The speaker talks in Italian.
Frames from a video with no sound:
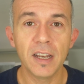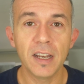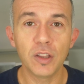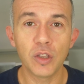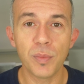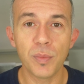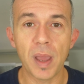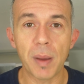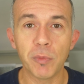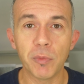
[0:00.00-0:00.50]
li
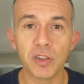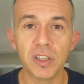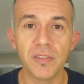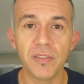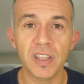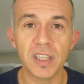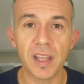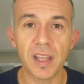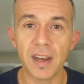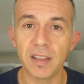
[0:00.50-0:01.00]
dobbiamo
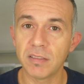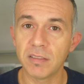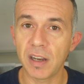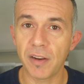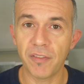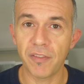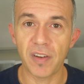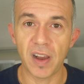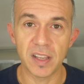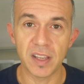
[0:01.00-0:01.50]
dividere in
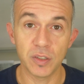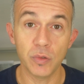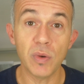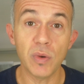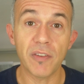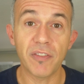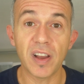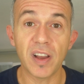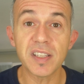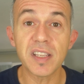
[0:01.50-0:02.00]
tre fasi.
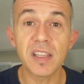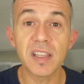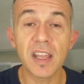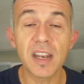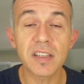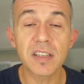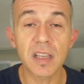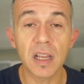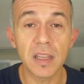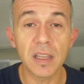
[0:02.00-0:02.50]
Una fase di
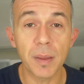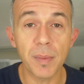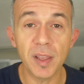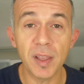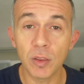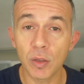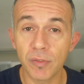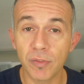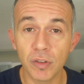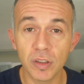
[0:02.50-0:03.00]

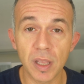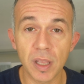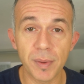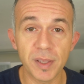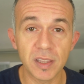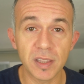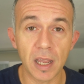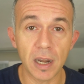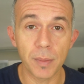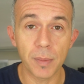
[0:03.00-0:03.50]
riscaldamento
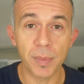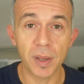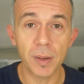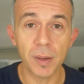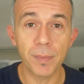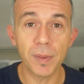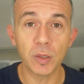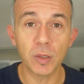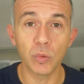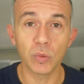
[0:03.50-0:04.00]
fondamentale per
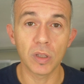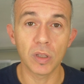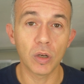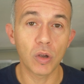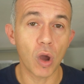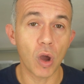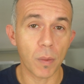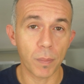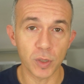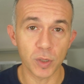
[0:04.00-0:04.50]
ripetuti, il
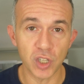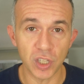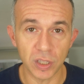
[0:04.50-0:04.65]
corpo